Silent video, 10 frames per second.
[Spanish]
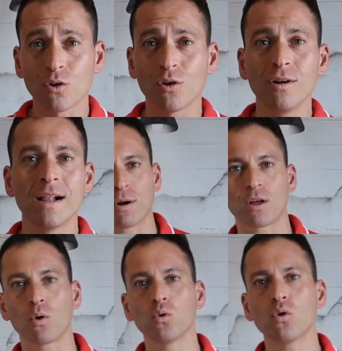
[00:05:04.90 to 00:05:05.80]
todo,
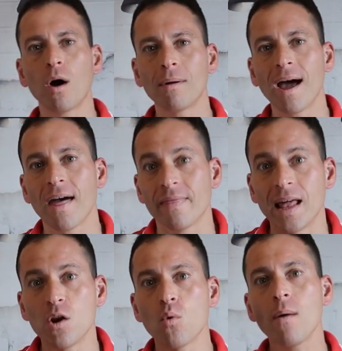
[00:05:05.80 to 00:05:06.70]
porque cuando uno habla
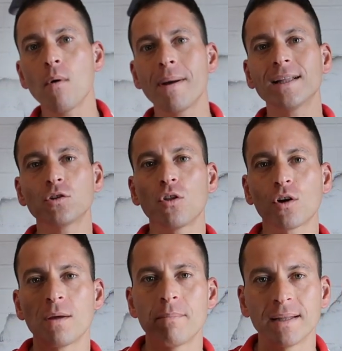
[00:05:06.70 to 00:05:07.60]
del nuevo
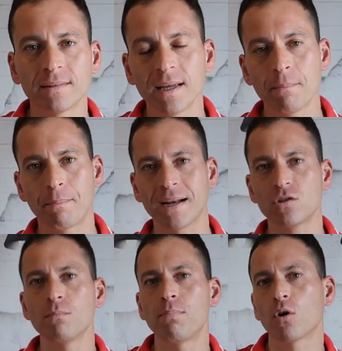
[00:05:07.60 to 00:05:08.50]
método que inventé
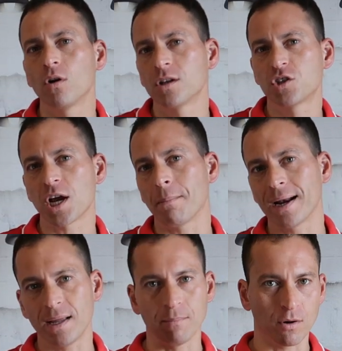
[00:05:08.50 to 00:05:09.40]
parece un poco el
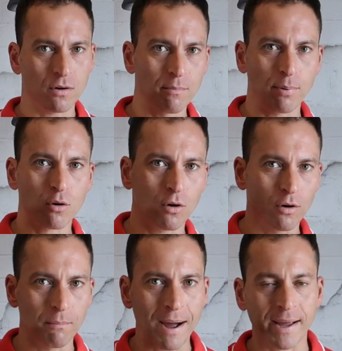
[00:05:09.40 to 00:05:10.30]
chamanismo, ¿no? Un
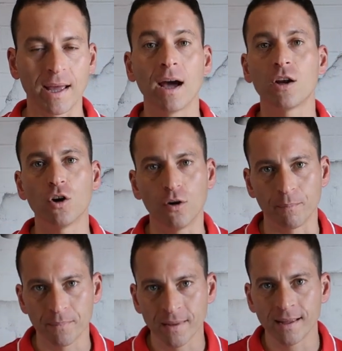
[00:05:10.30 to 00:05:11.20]
poco magia.
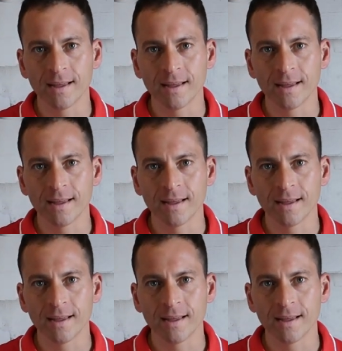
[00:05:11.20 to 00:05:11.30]
No.